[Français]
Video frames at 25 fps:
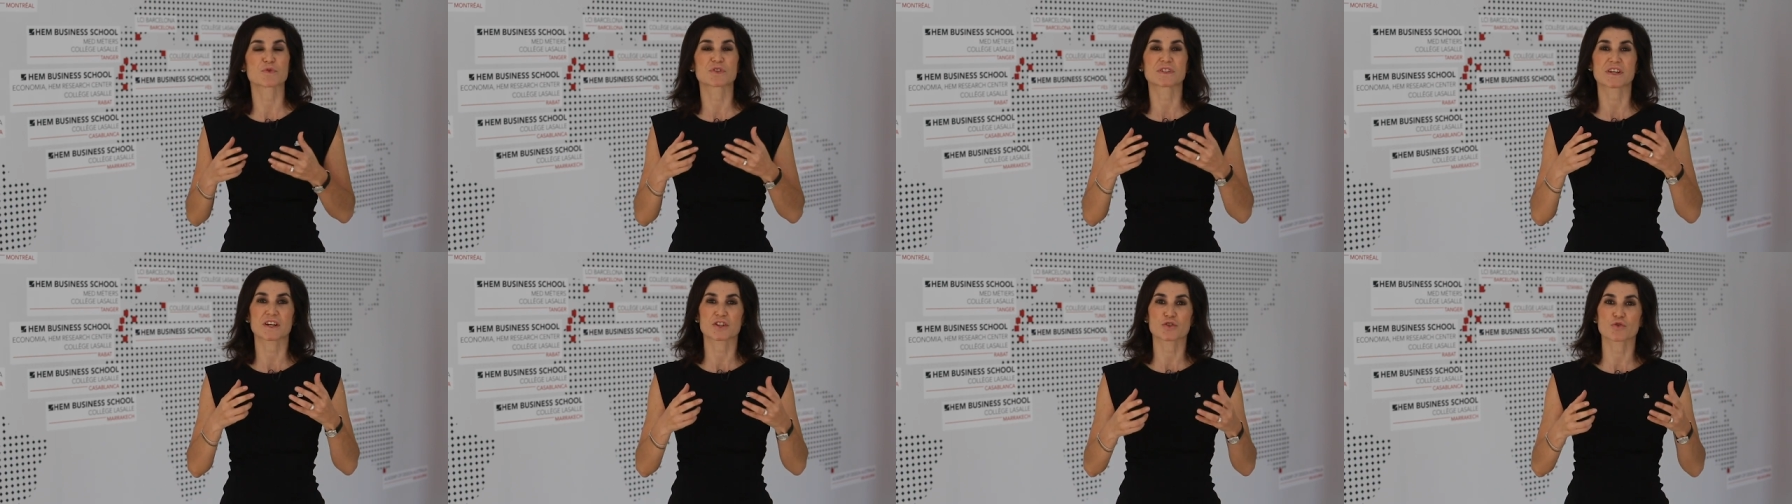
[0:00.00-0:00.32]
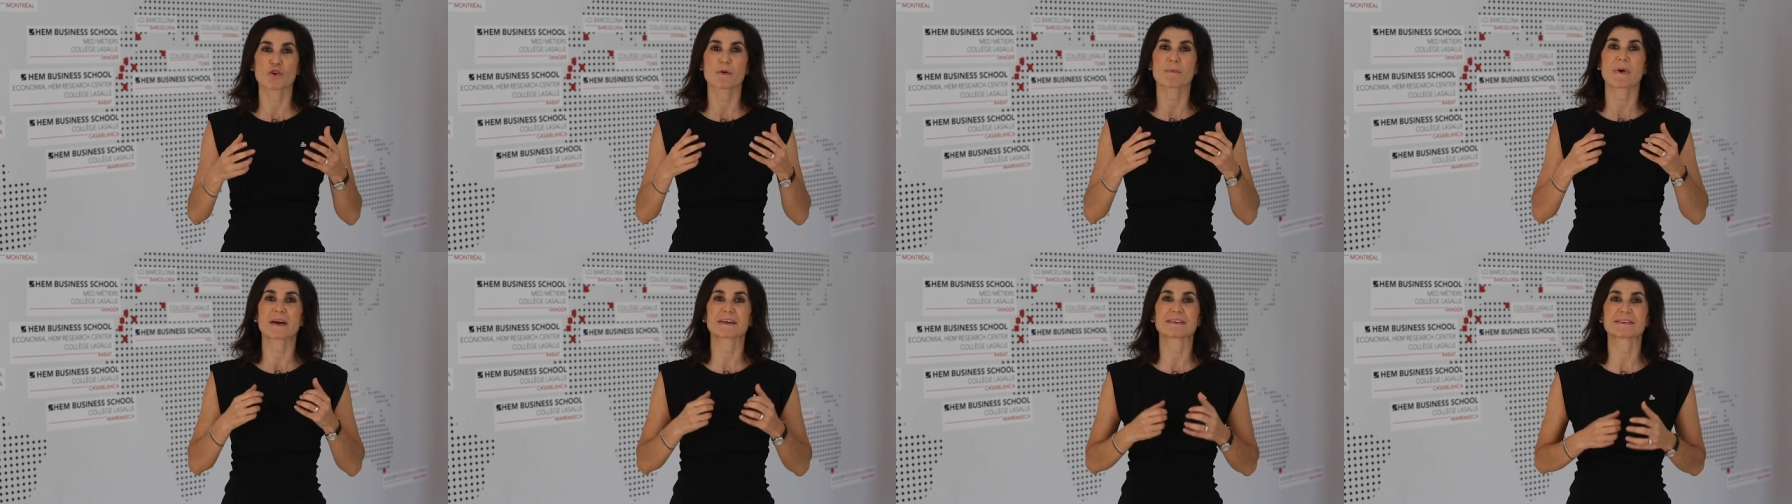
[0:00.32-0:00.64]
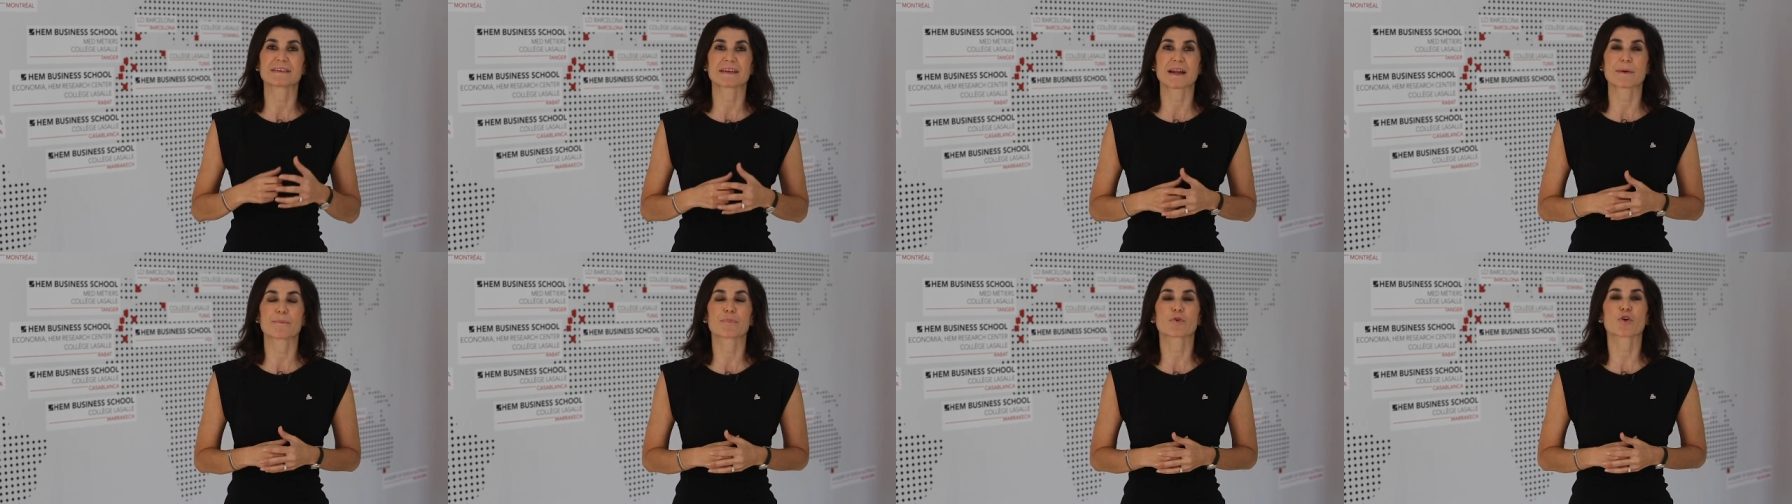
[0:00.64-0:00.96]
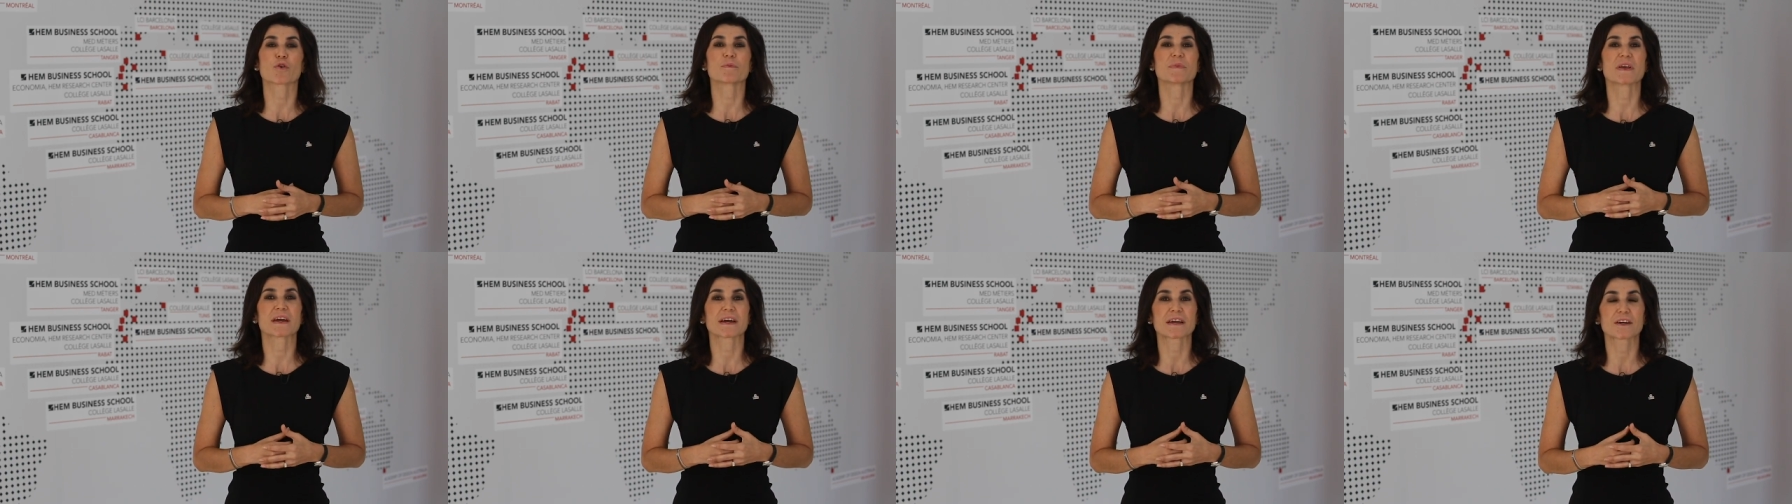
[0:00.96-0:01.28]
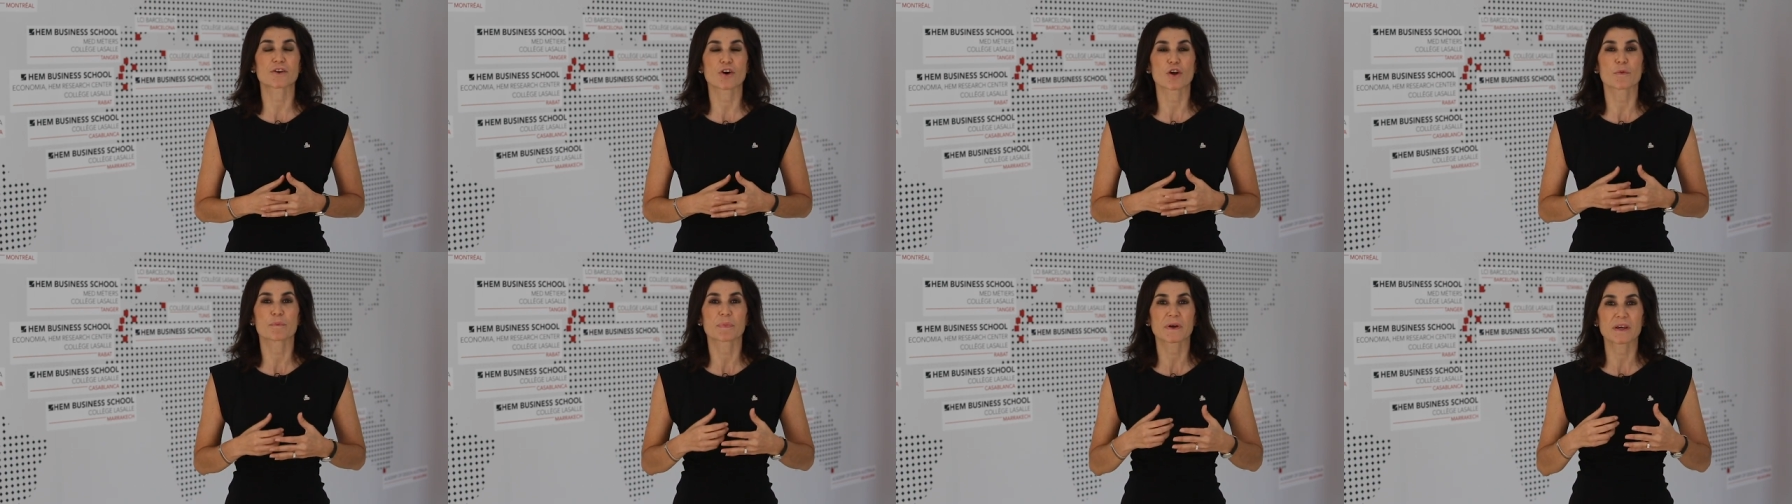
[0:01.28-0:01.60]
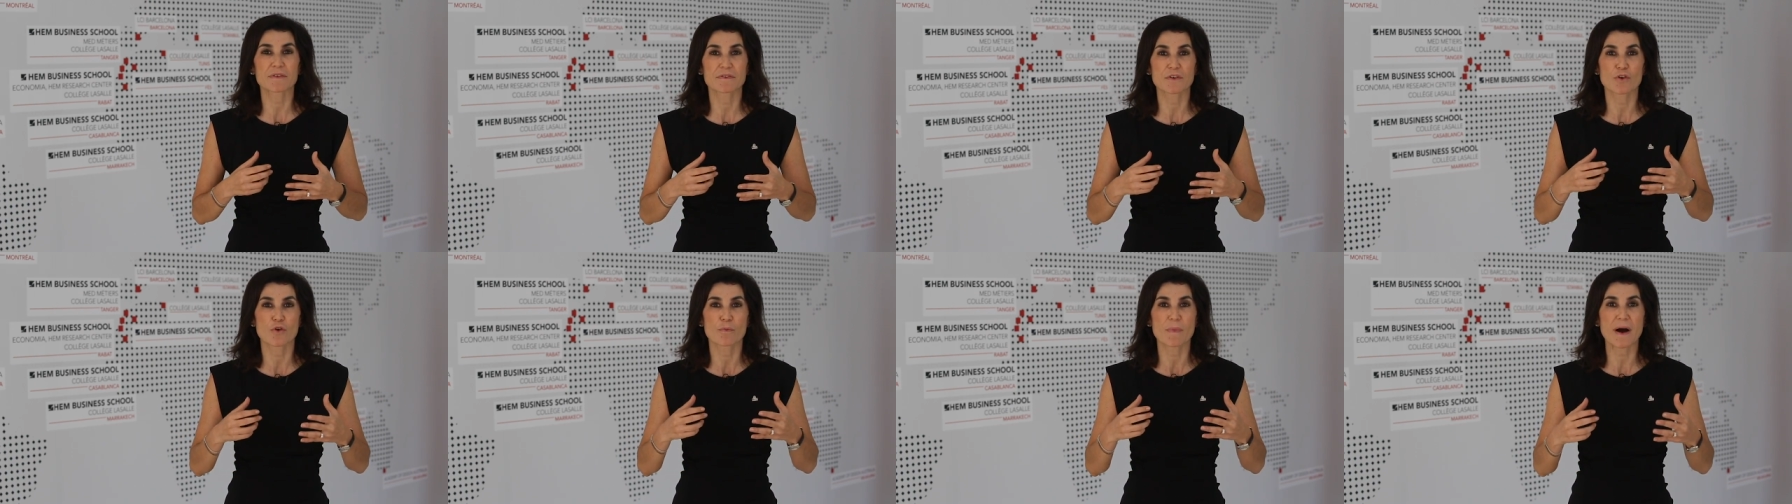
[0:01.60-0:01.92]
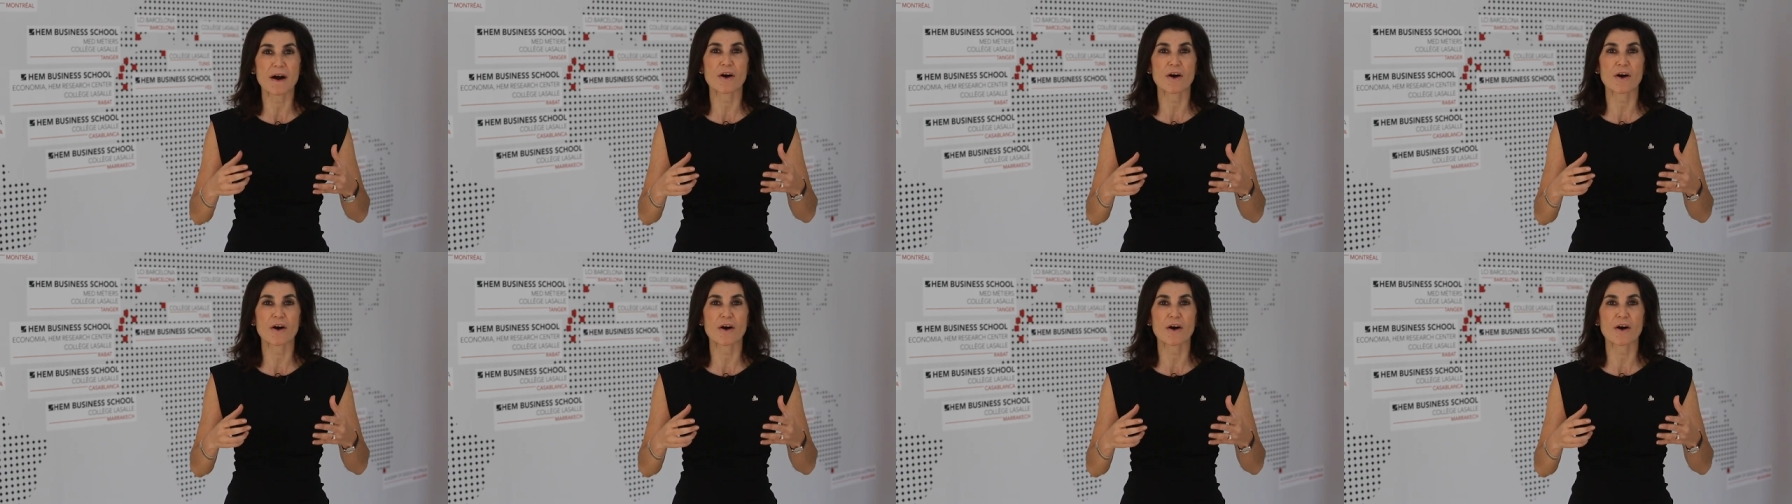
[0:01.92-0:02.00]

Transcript: puisqu'HEM a été la première école privée au